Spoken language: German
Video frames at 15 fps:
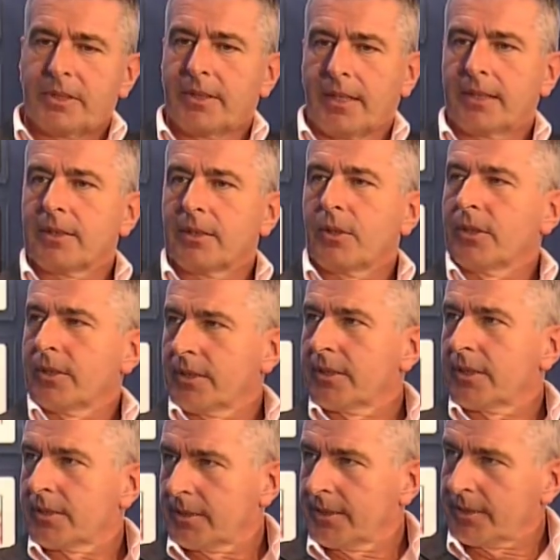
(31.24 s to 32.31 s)
ein bisschen angedeutet.
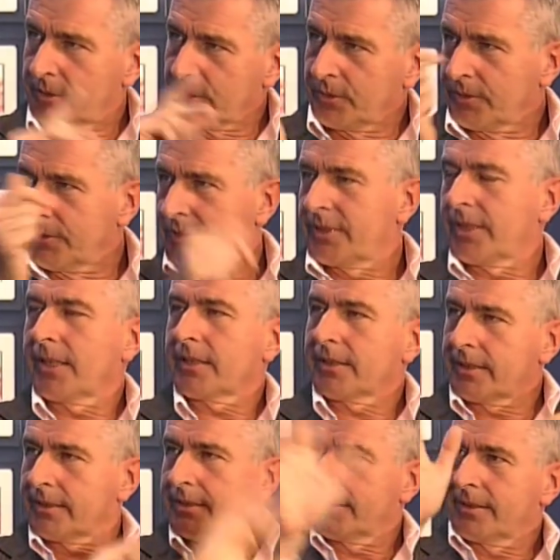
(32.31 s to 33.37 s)
Es ist nicht so ein
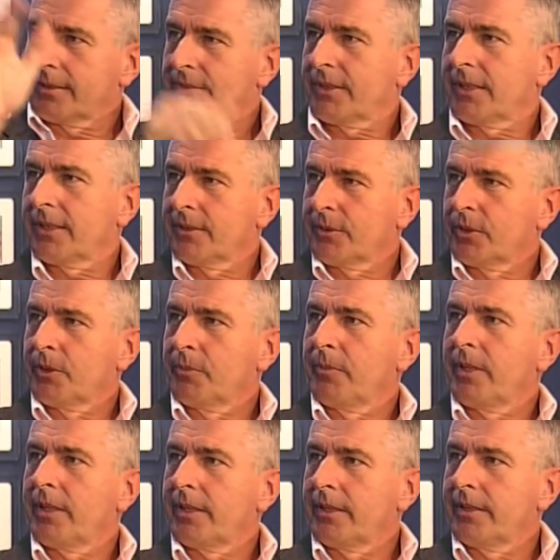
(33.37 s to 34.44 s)
Zack, dann sind wir alle oben.
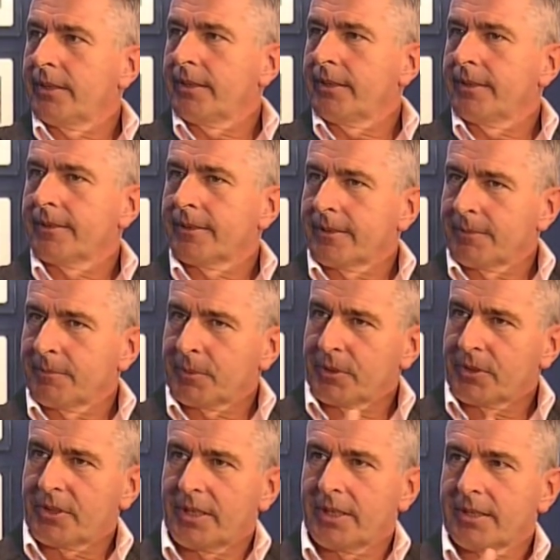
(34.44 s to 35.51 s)
Mhm. Äh, es ist ein
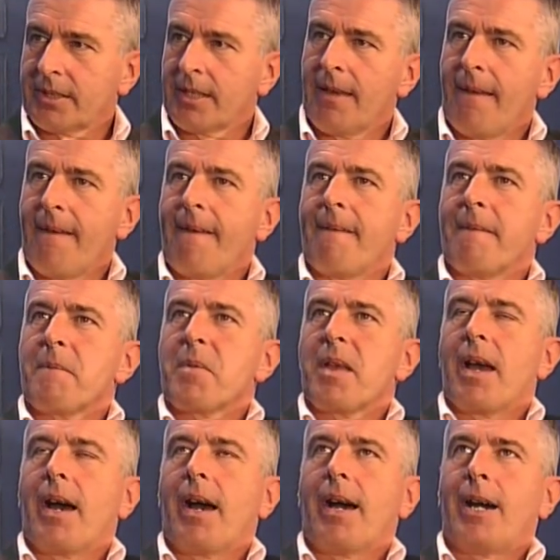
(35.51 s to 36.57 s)
Prozess.
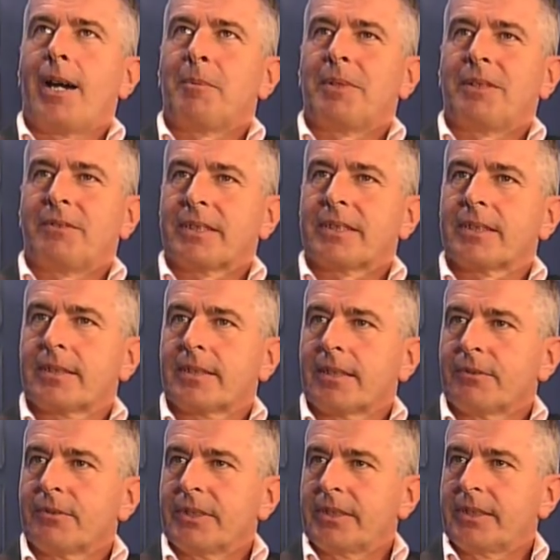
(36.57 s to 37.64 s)
Aber was ist
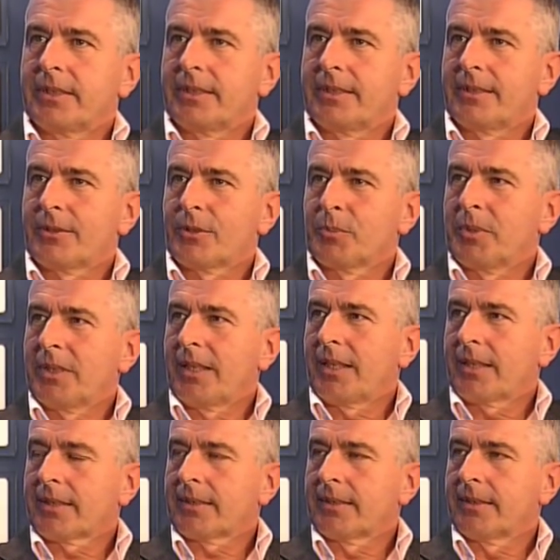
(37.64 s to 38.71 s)
da wichtig zu
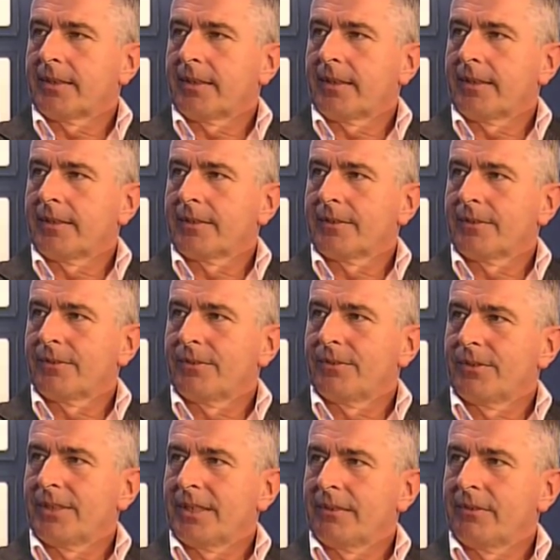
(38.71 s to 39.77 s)
beachten? Also
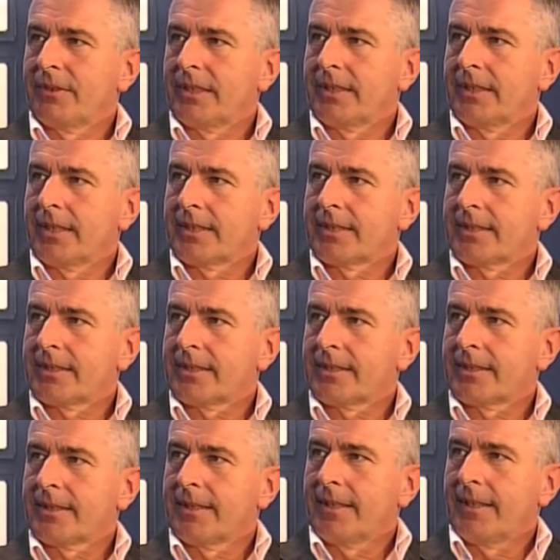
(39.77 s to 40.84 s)
wenn wir
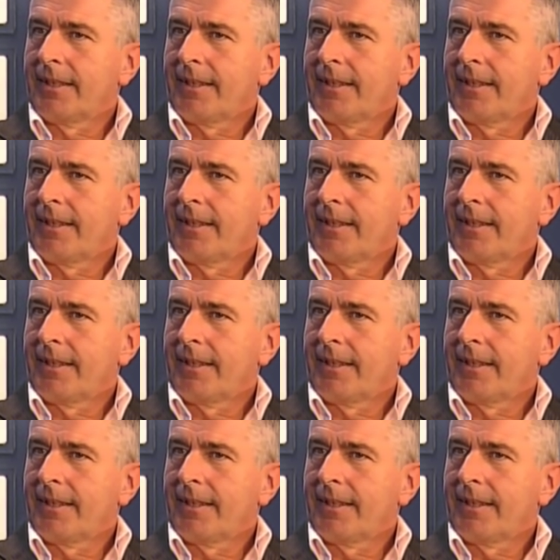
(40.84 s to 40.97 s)
jetzt